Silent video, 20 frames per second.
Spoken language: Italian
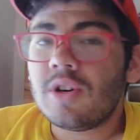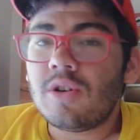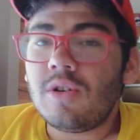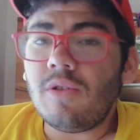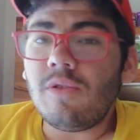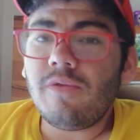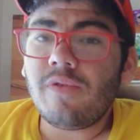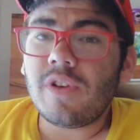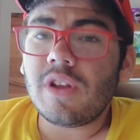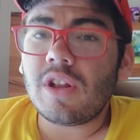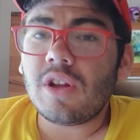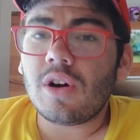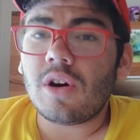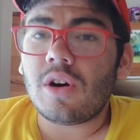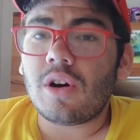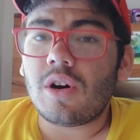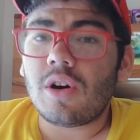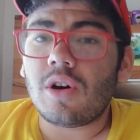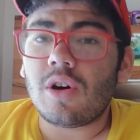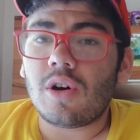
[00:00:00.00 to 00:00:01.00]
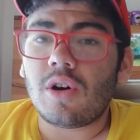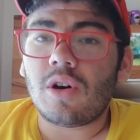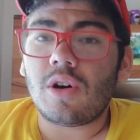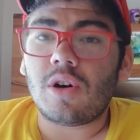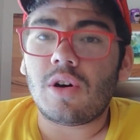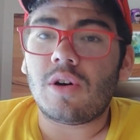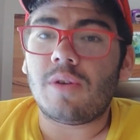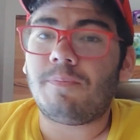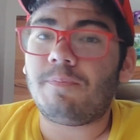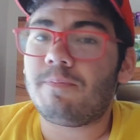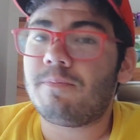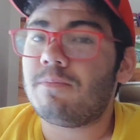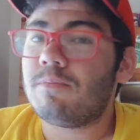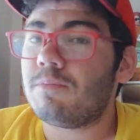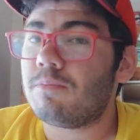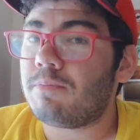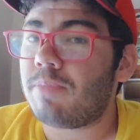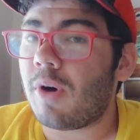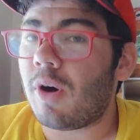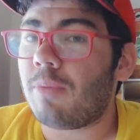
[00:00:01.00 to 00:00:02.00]
Un video
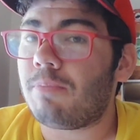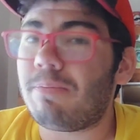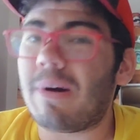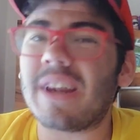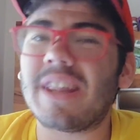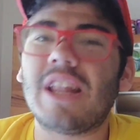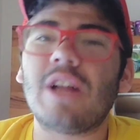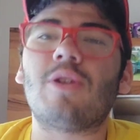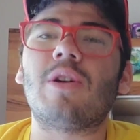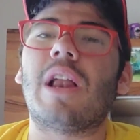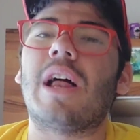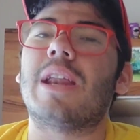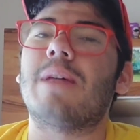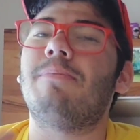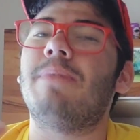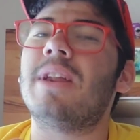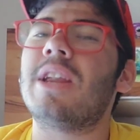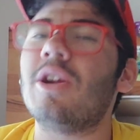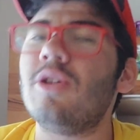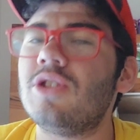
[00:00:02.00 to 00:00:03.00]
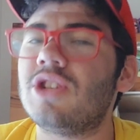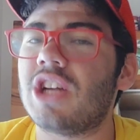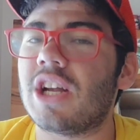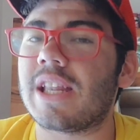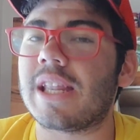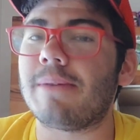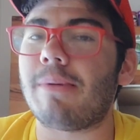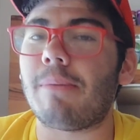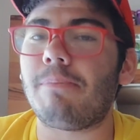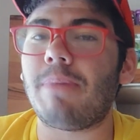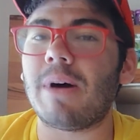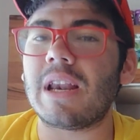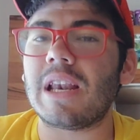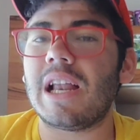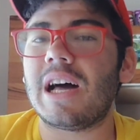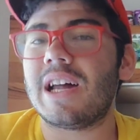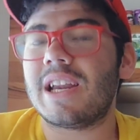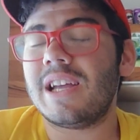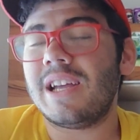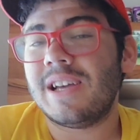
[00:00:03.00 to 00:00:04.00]
un po' particolare perché oggi andiamo a
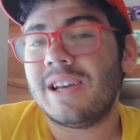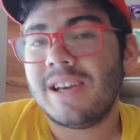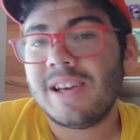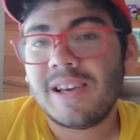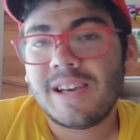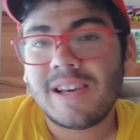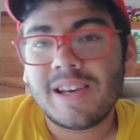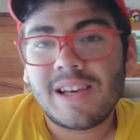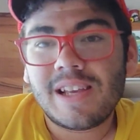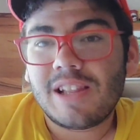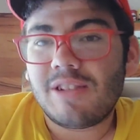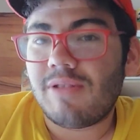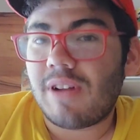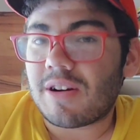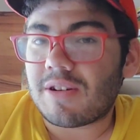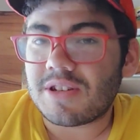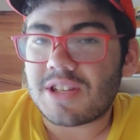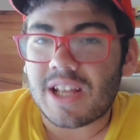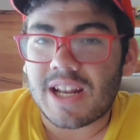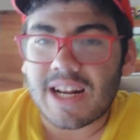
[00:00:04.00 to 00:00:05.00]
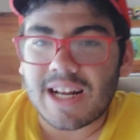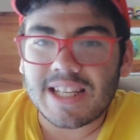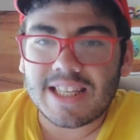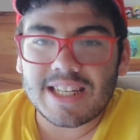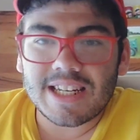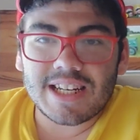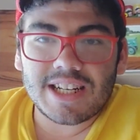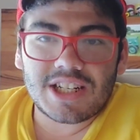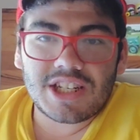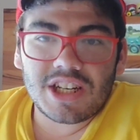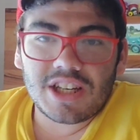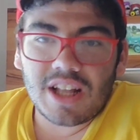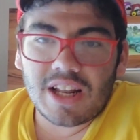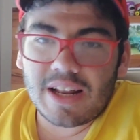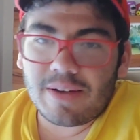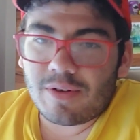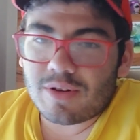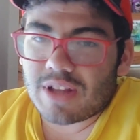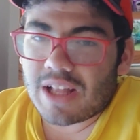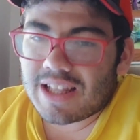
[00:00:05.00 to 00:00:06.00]
parlare di una cosa ragazzi che ci
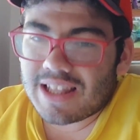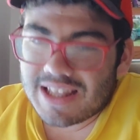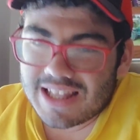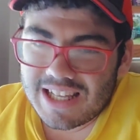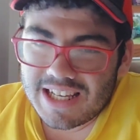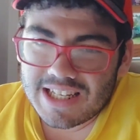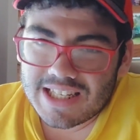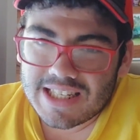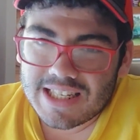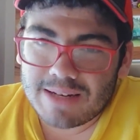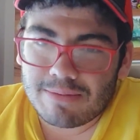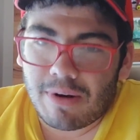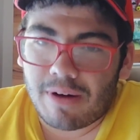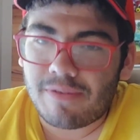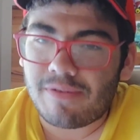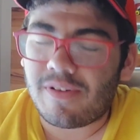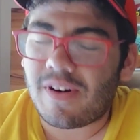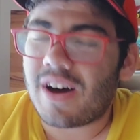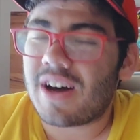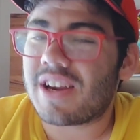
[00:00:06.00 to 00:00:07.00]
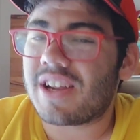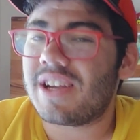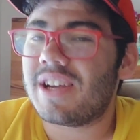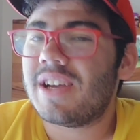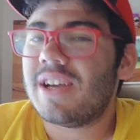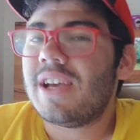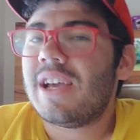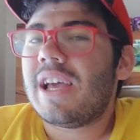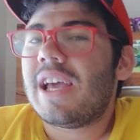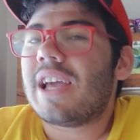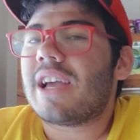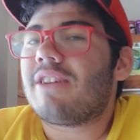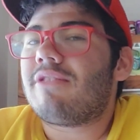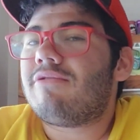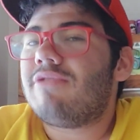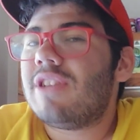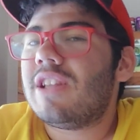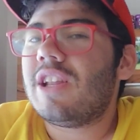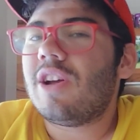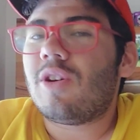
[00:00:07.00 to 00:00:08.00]
tenevo tantissimo a fare e
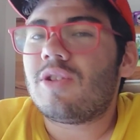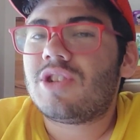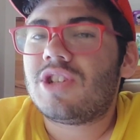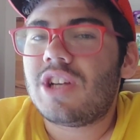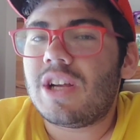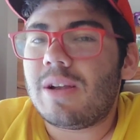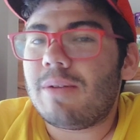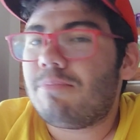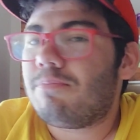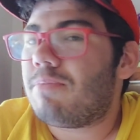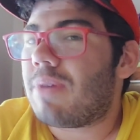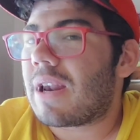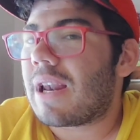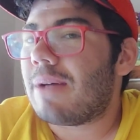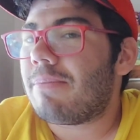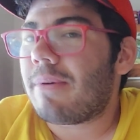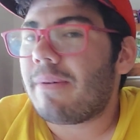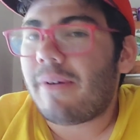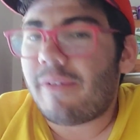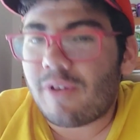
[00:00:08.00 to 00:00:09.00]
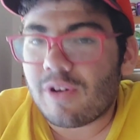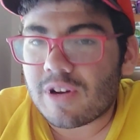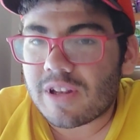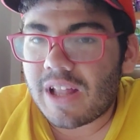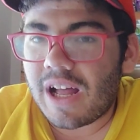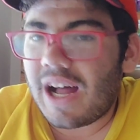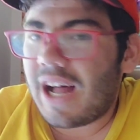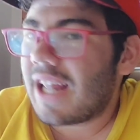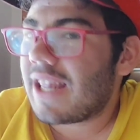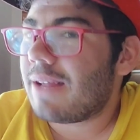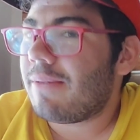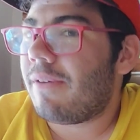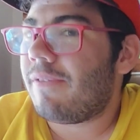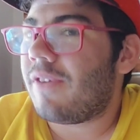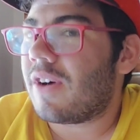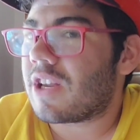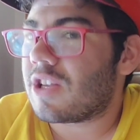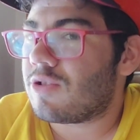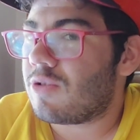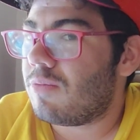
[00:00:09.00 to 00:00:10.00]
quindi oggi per la prima volta andiamo a
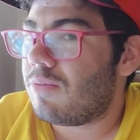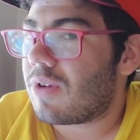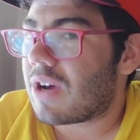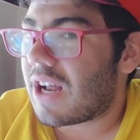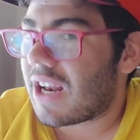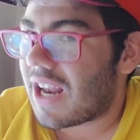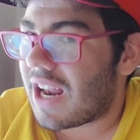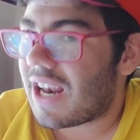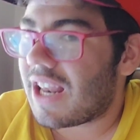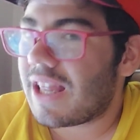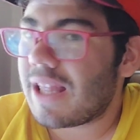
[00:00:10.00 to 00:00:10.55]
fare sul mio canale.